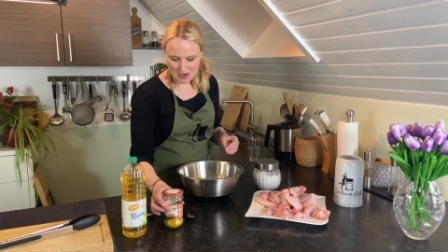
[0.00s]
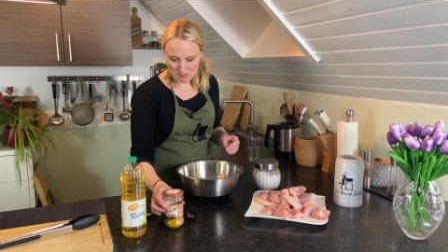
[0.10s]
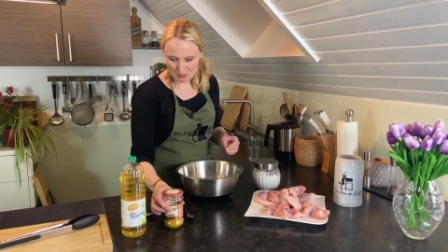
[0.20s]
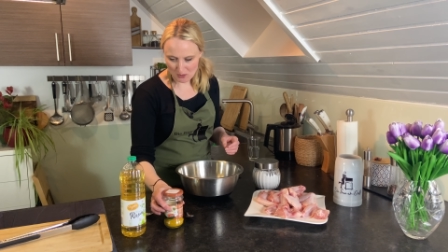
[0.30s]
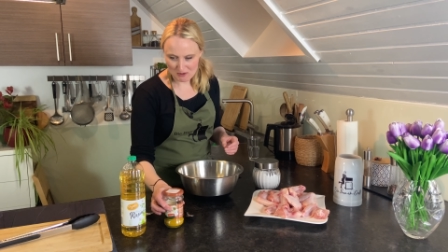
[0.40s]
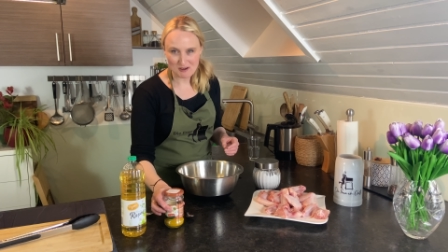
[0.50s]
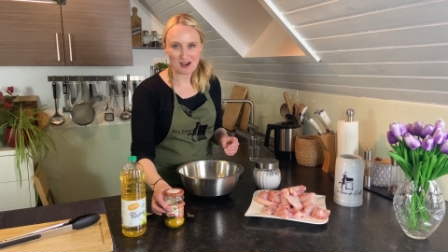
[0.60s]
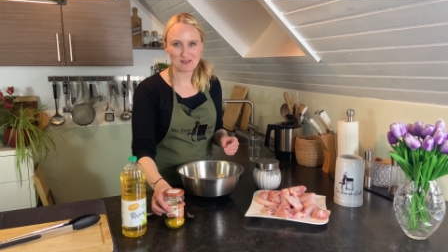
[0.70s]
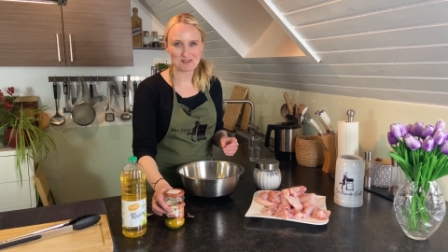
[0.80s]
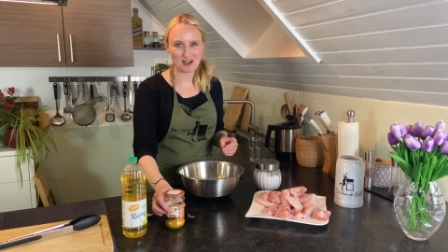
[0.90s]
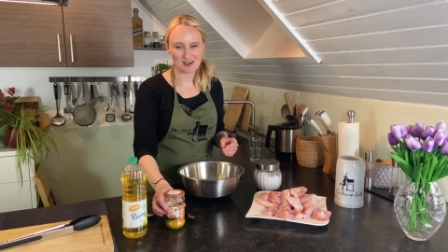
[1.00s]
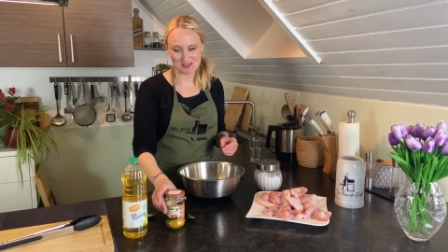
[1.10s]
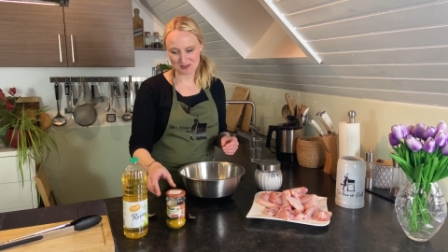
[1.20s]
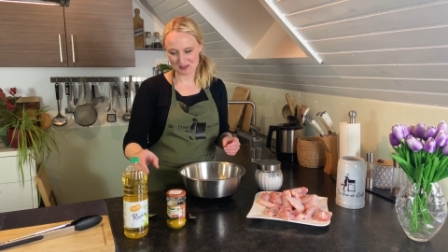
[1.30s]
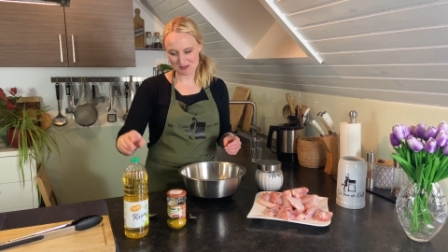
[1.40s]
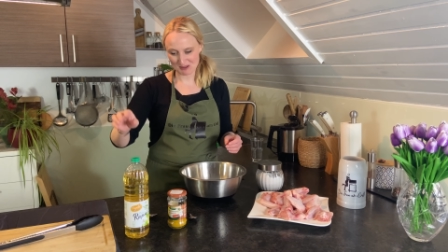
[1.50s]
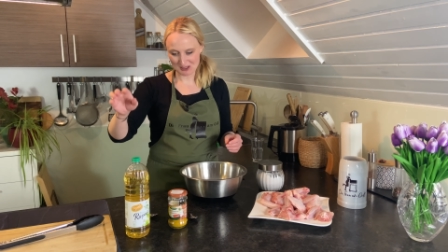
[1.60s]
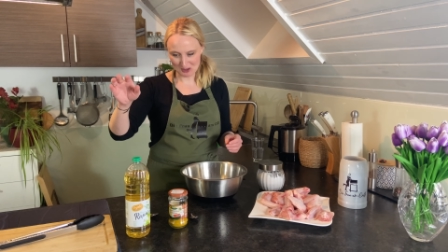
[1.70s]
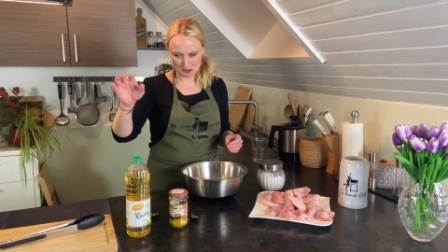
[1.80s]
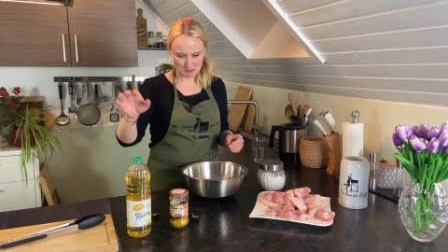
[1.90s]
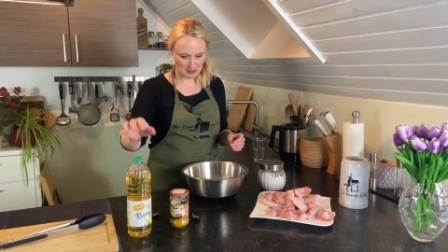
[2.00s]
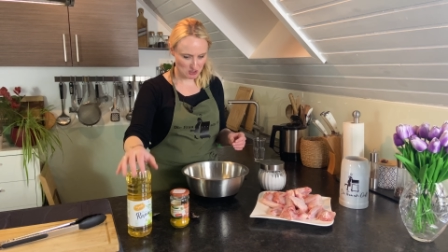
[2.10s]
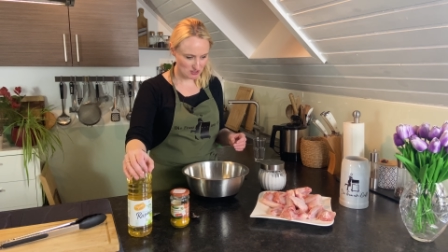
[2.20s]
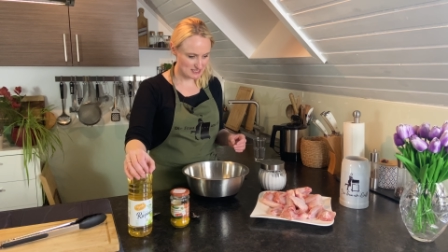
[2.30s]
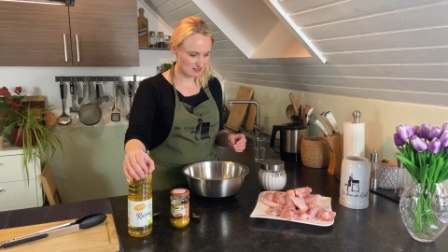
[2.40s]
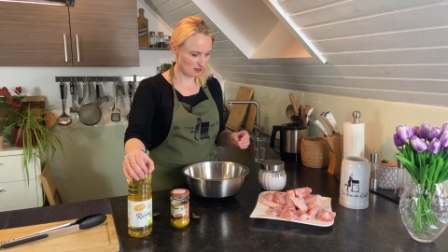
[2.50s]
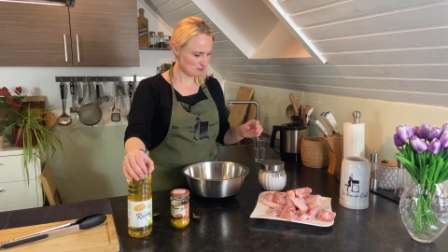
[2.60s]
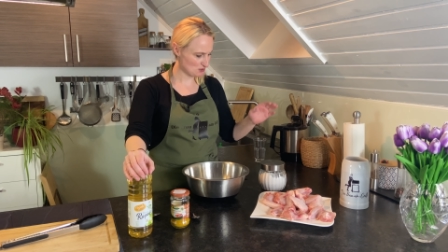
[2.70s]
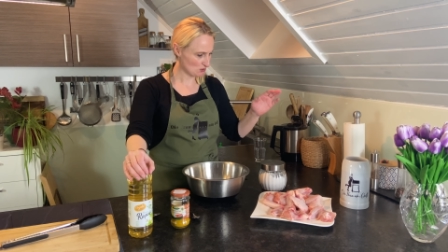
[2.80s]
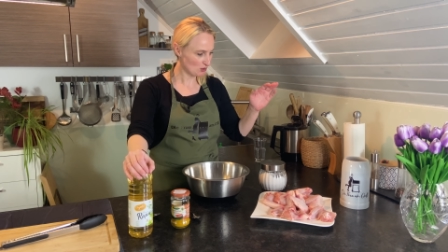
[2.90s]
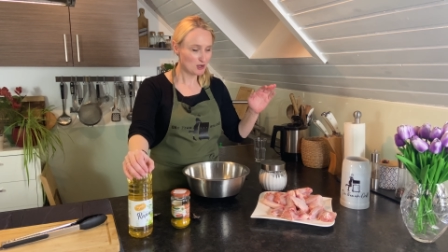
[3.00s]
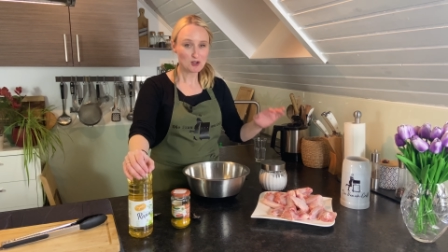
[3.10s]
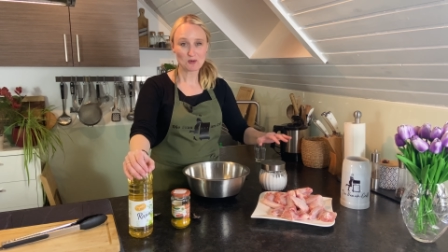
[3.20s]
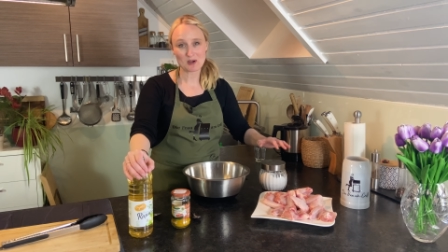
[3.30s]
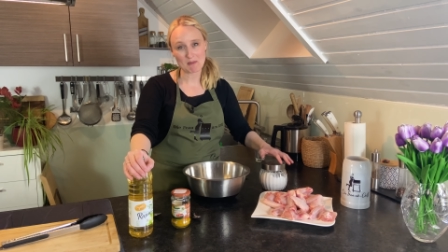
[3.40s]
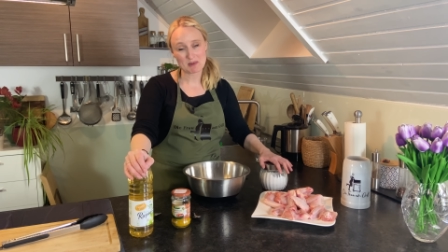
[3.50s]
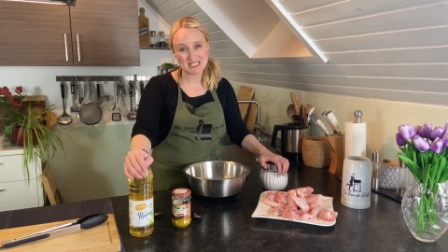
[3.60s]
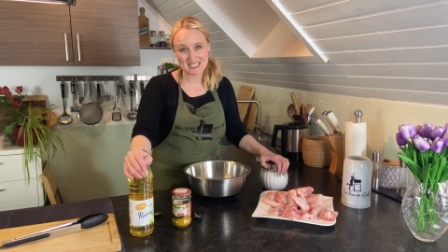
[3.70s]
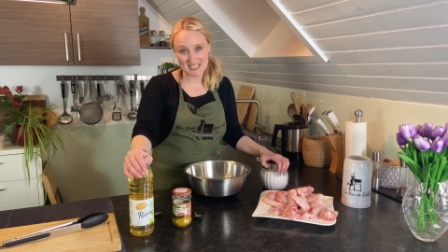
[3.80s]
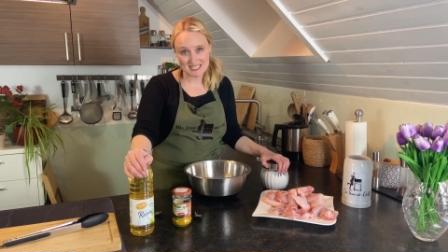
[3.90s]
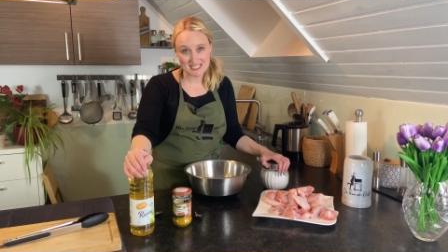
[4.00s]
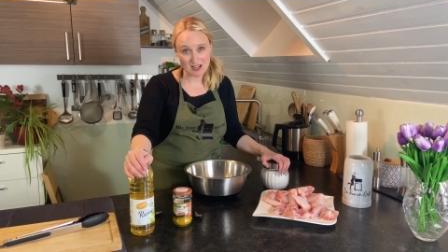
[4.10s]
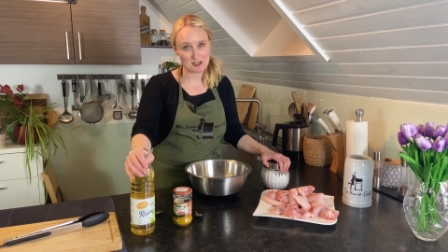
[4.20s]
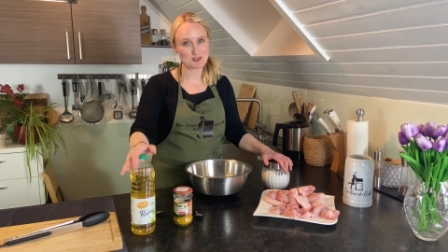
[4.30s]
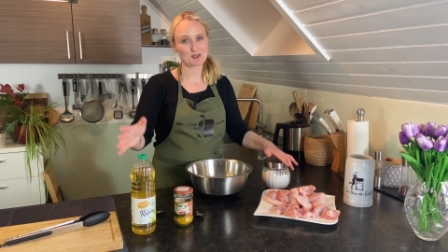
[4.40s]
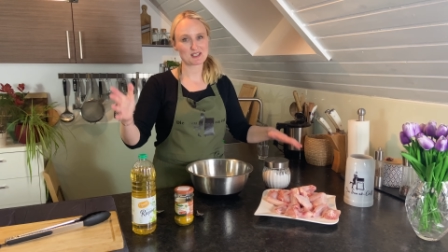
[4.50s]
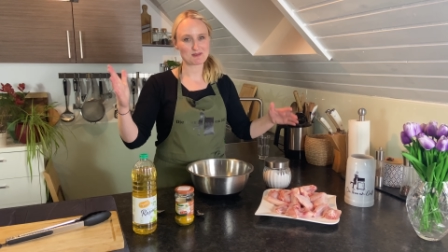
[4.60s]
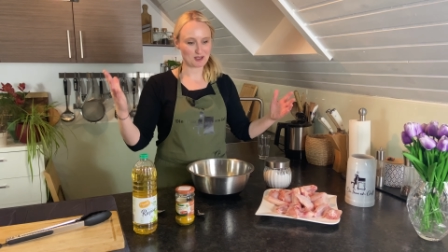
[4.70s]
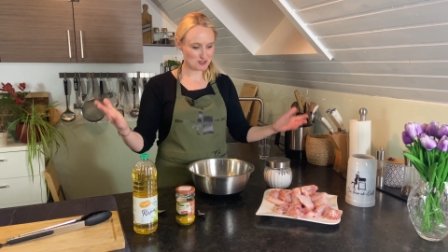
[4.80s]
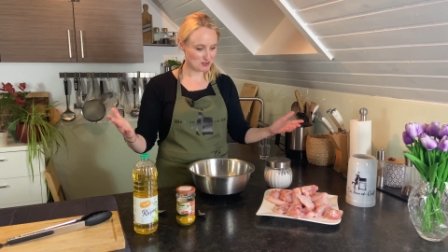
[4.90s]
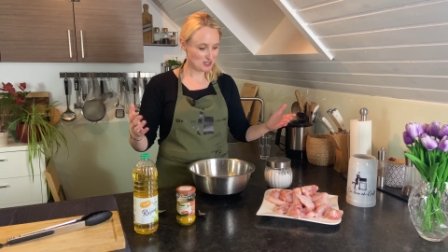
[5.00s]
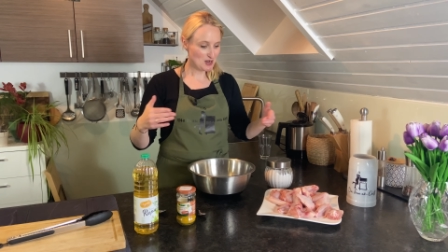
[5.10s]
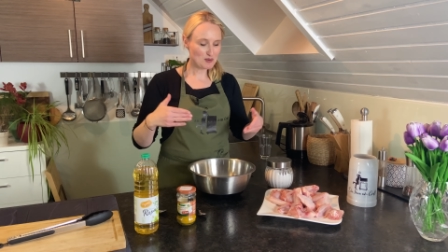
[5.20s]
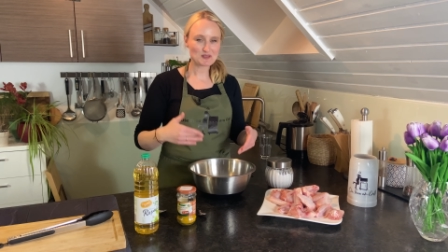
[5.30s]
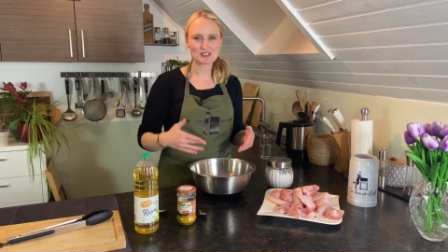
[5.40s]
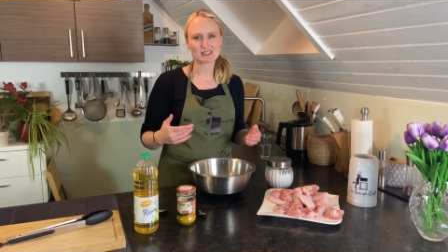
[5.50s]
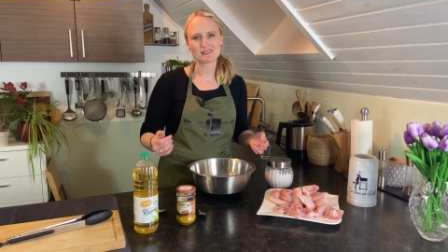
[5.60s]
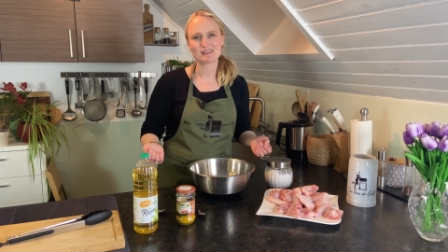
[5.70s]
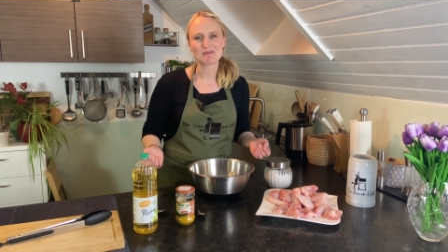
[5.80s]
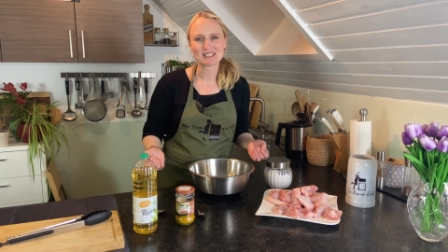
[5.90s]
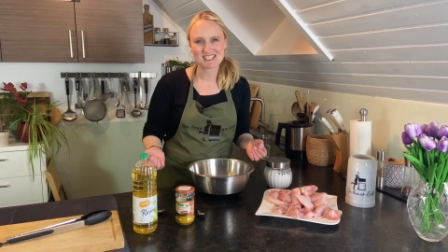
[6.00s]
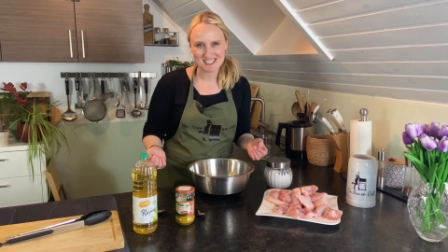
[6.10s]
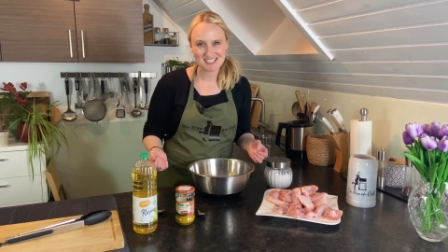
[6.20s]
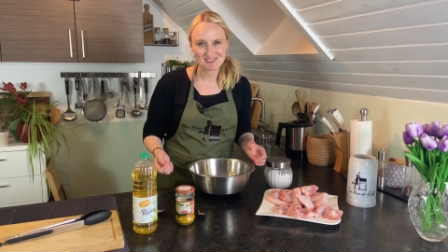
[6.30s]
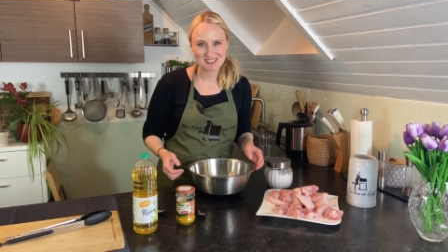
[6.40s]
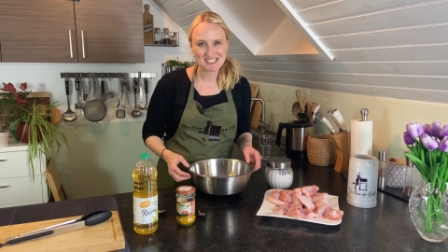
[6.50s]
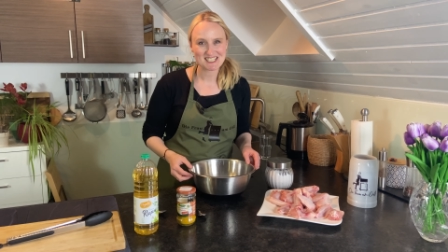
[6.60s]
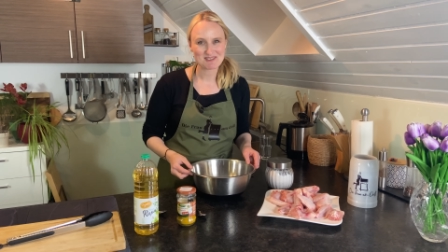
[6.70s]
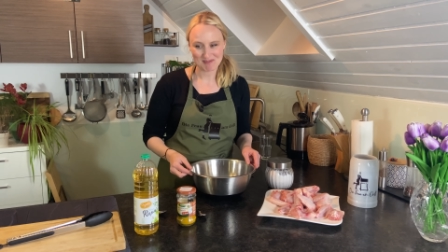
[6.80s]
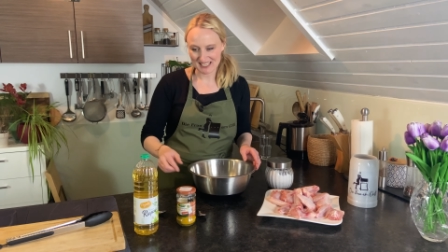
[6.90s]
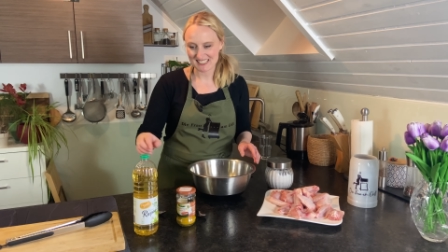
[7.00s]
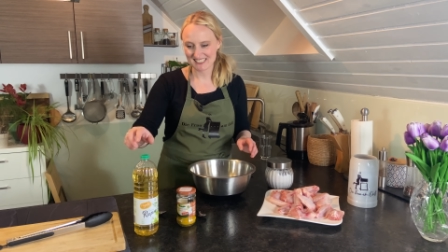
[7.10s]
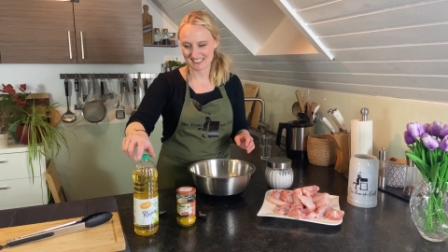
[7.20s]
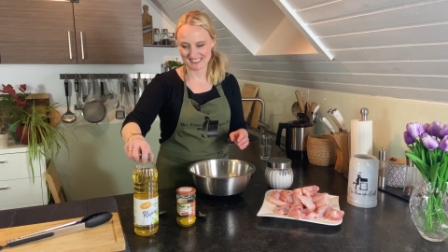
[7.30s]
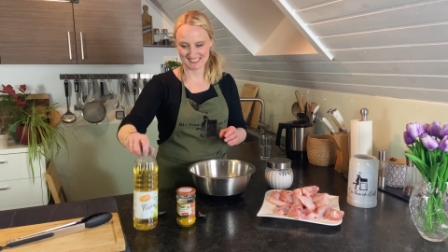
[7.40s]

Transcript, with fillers: Pulver Und was wir dann noch brauchen, ist Rapsöl und ein bisschen Salz. Und das war's schon. Und darin werden wir die Chicken Wings jetzt marinieren.